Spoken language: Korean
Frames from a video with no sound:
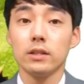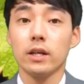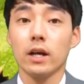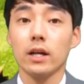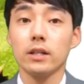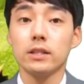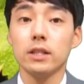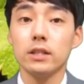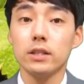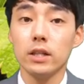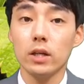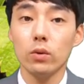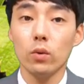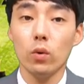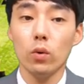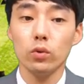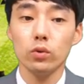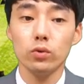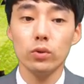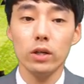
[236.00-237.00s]
제가 실제로
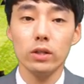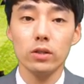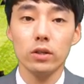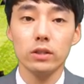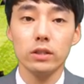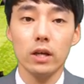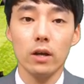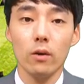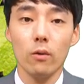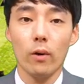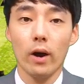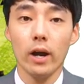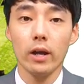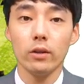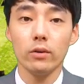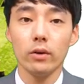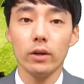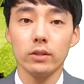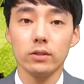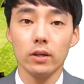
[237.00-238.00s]
호주에서 이제
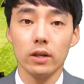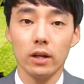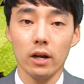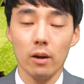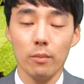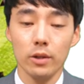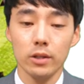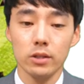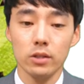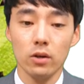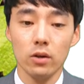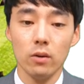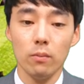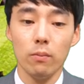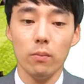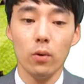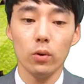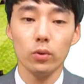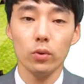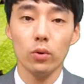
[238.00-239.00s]
와이너리에서
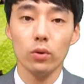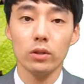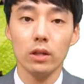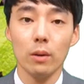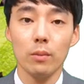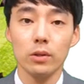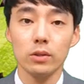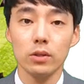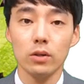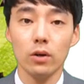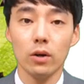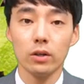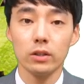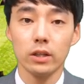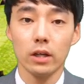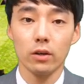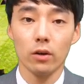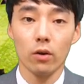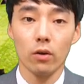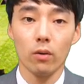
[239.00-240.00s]
일하면서 포도를 따면서
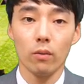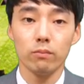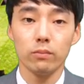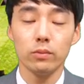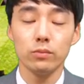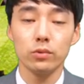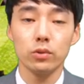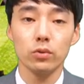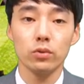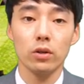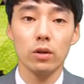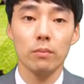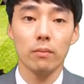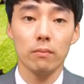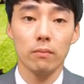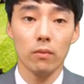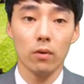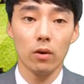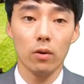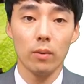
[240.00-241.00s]
이제 여러 품종들을
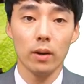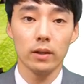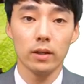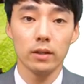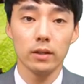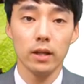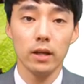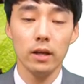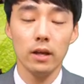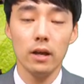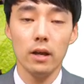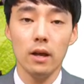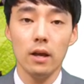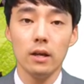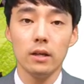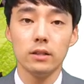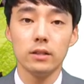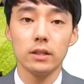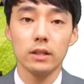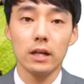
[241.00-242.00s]
먹어봤는데
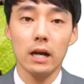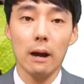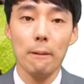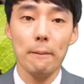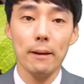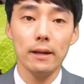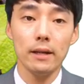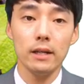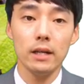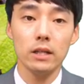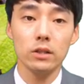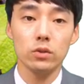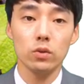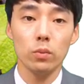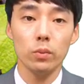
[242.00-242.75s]
이제 까베르네